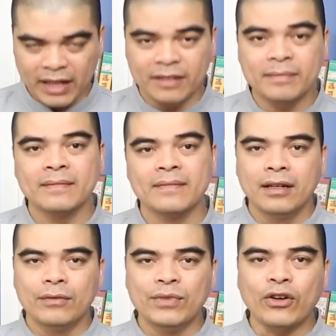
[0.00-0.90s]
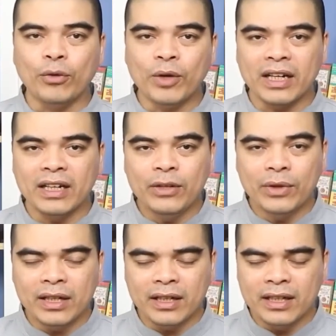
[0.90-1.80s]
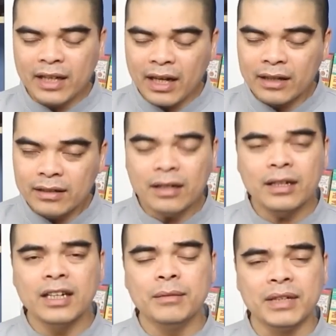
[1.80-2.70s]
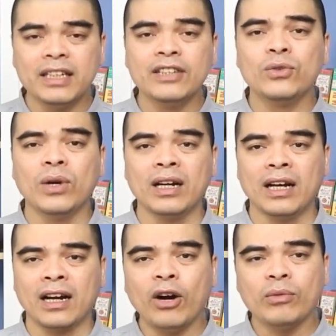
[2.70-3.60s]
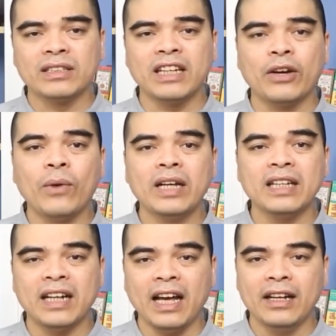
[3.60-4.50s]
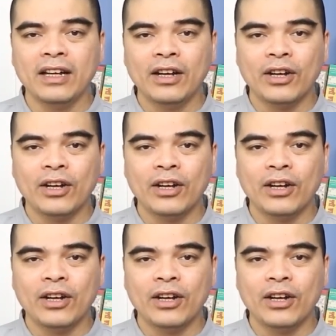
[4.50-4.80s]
sen và có một cái lưu ý khác nữa khi mà đi đến chùa là không được chạy qua chạy lại